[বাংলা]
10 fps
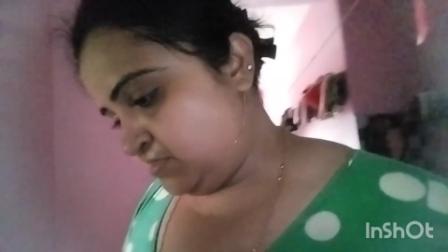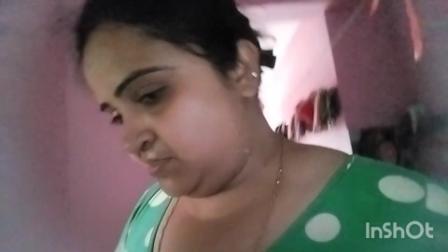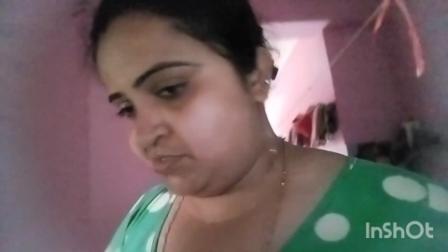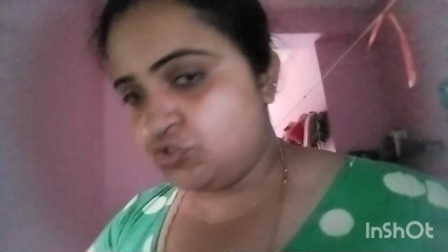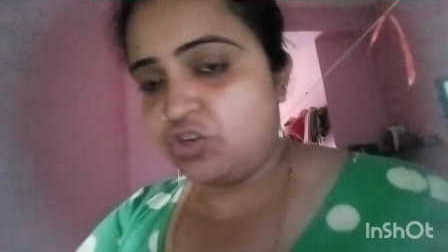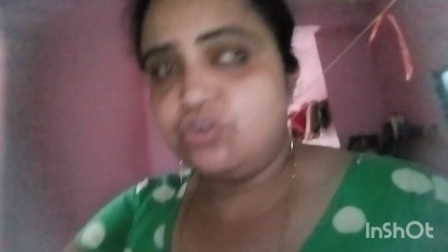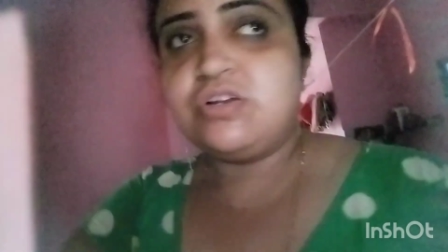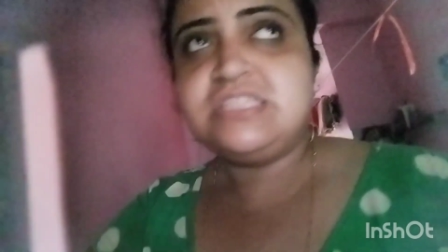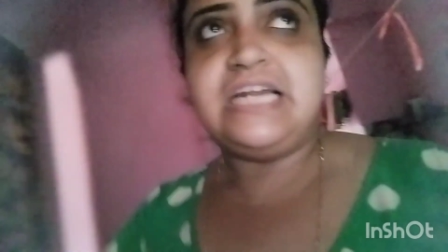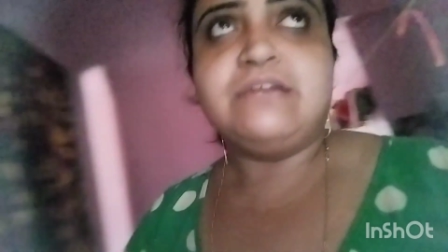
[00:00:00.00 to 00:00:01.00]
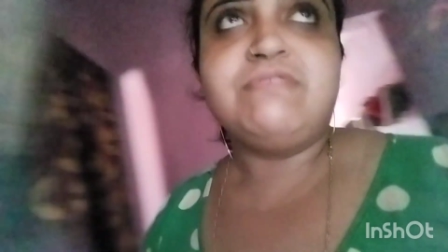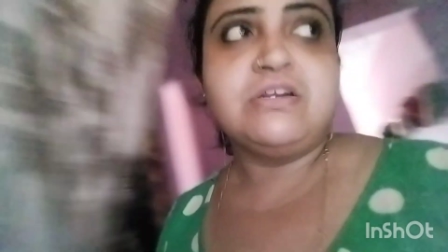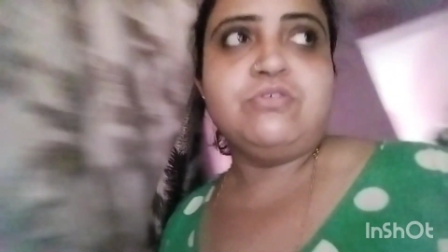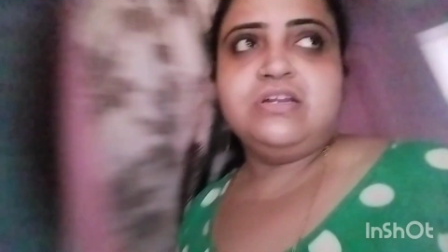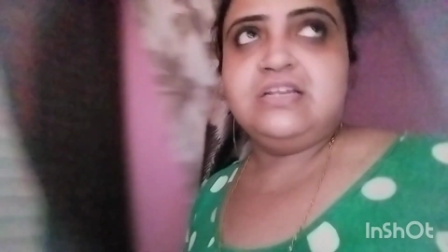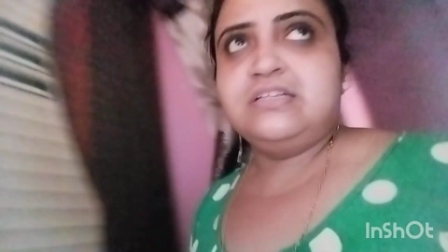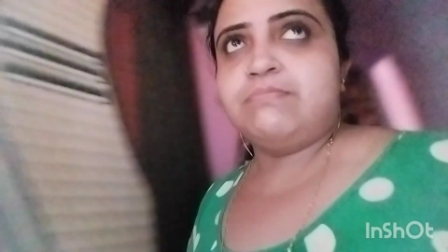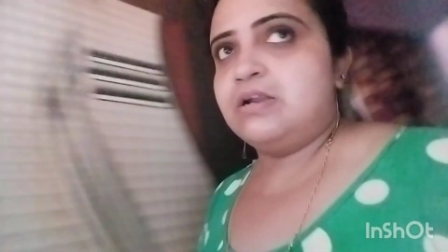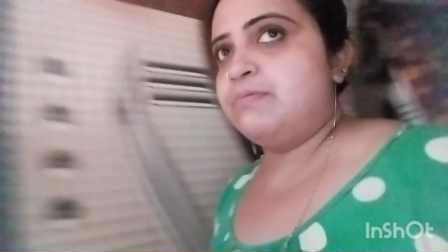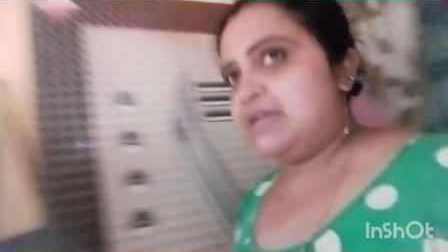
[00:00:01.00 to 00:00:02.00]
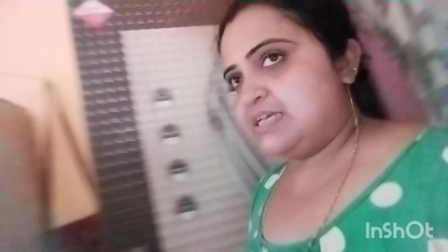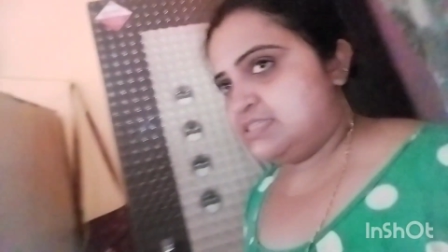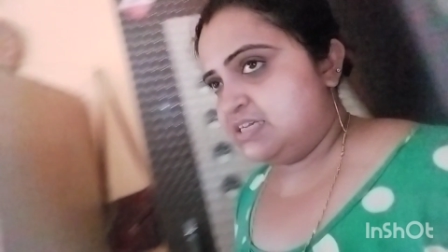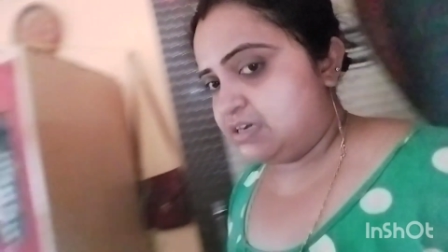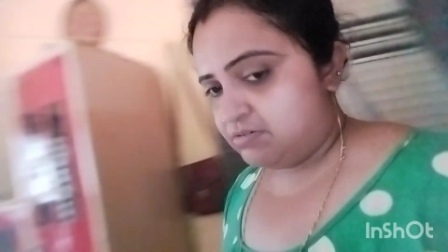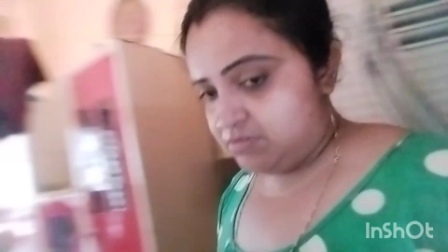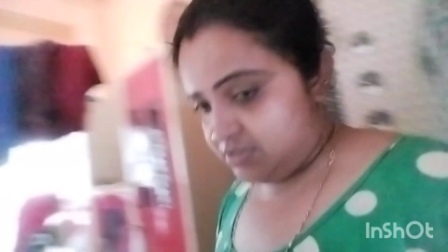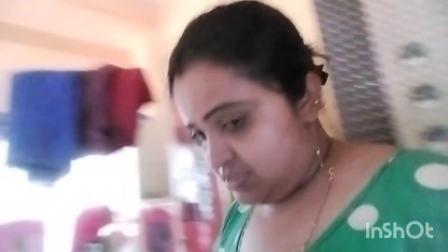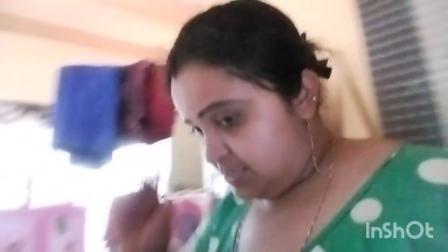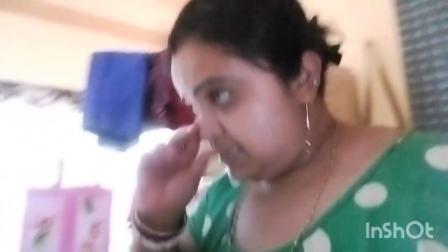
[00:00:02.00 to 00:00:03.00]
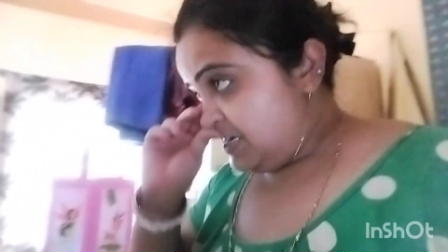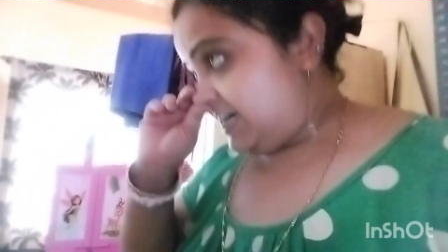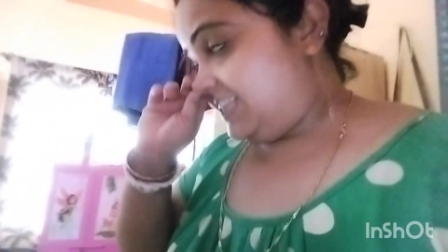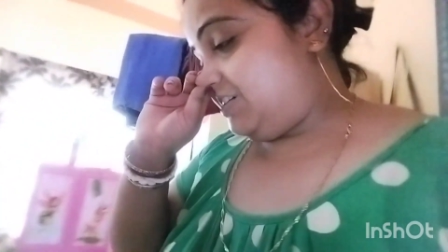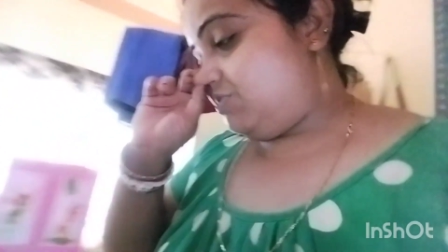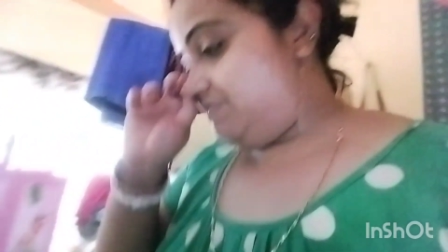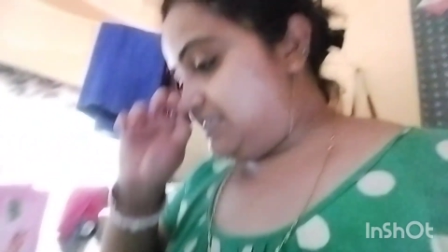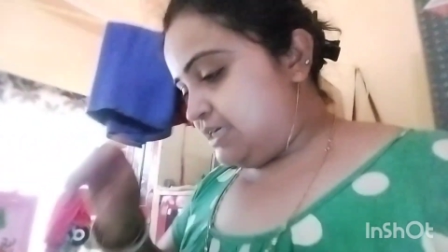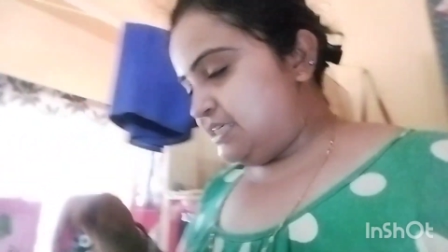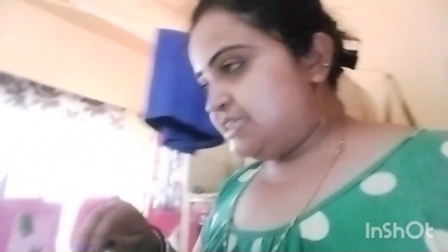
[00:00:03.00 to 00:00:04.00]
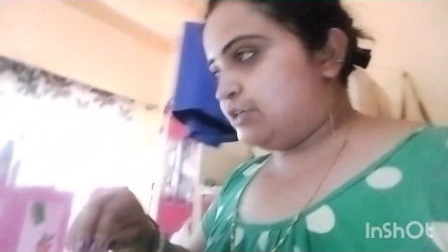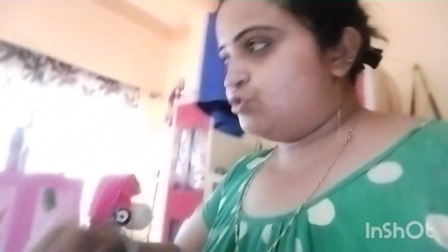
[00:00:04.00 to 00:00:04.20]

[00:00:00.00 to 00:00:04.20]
তো চলো ওকে স্নান ফান করিনি তারপর আবার আসছি কারণ আর দেখো বিছানার চাদর